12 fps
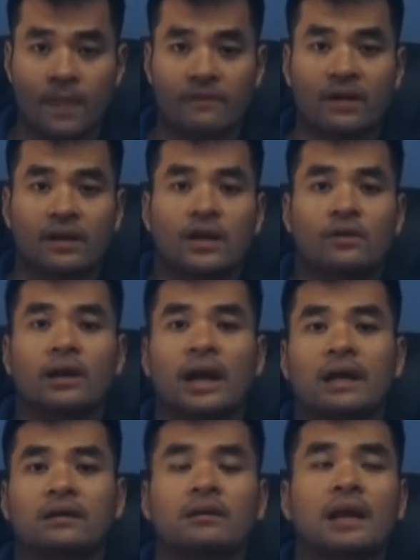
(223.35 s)
Và điều
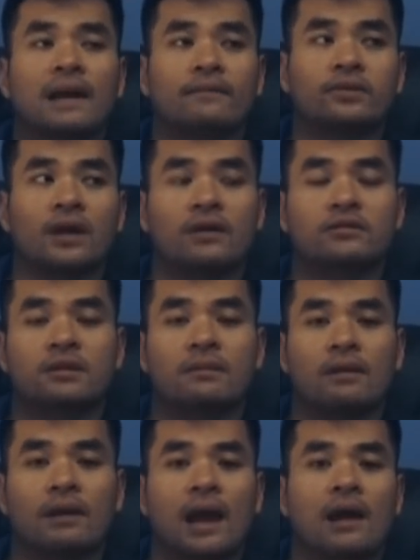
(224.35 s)
này nó làm cho
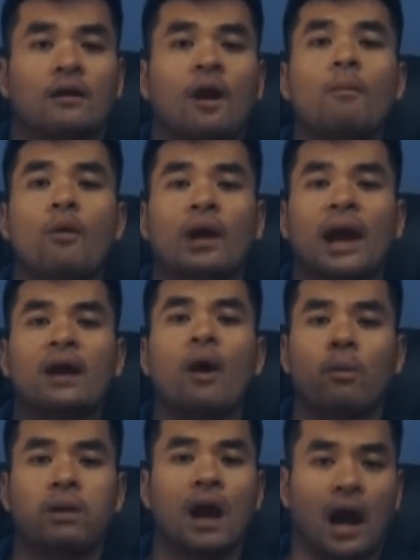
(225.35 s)
Elzabella có một cái
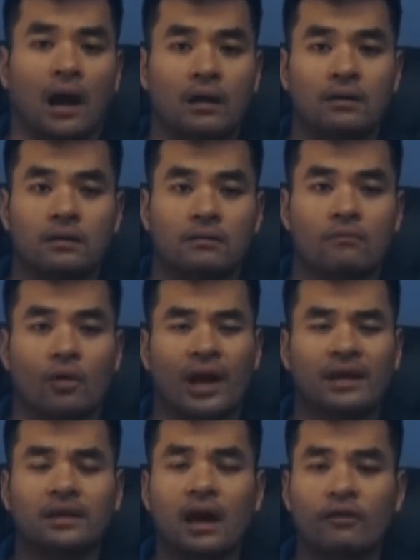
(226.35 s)
hụt hẫng, một
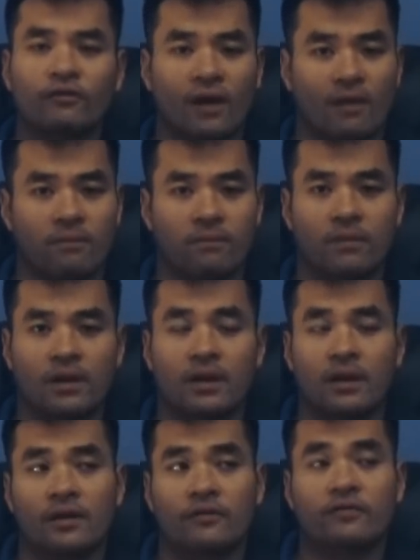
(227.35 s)
cái thất vọng
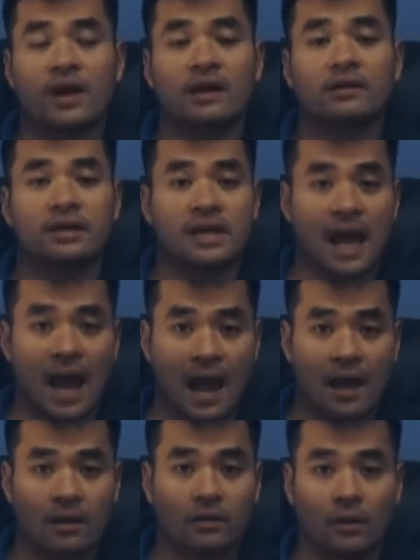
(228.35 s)
về người
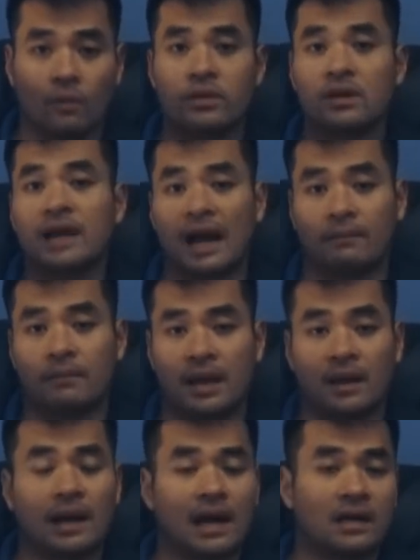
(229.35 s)
cha cũng như đặc
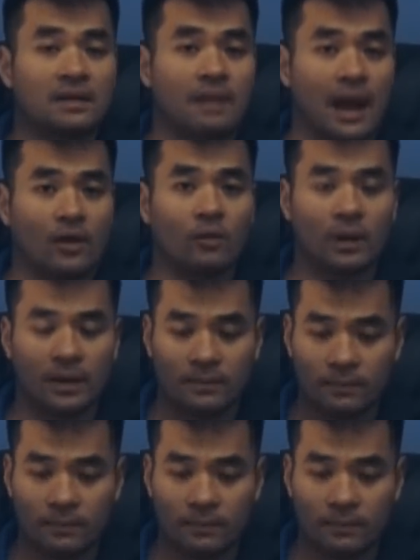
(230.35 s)
biệt là người mẹ của mình